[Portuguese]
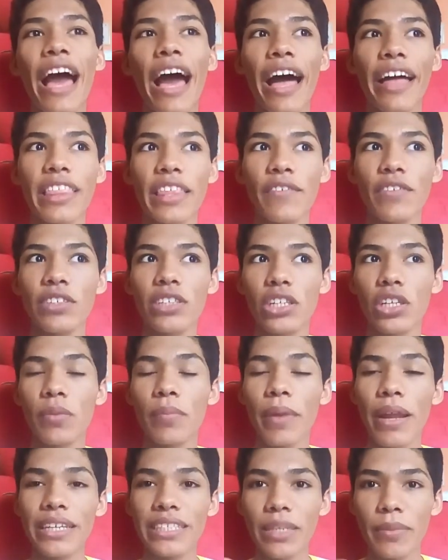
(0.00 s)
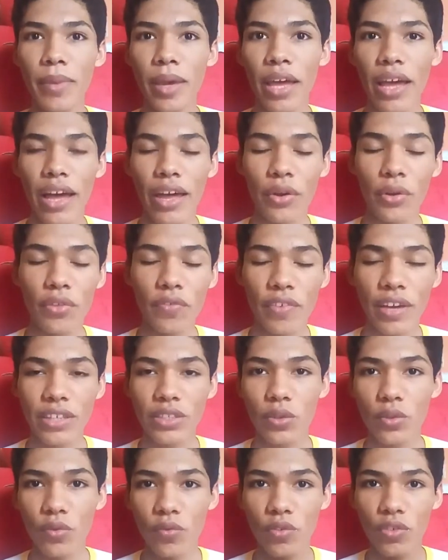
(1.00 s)
Ativa o sininho para receber a
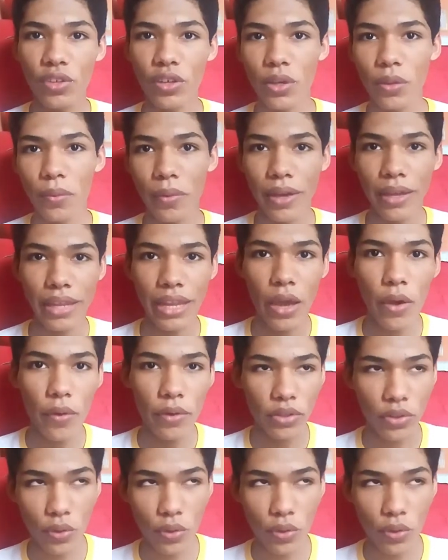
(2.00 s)
notificação do vídeo aqui no canal,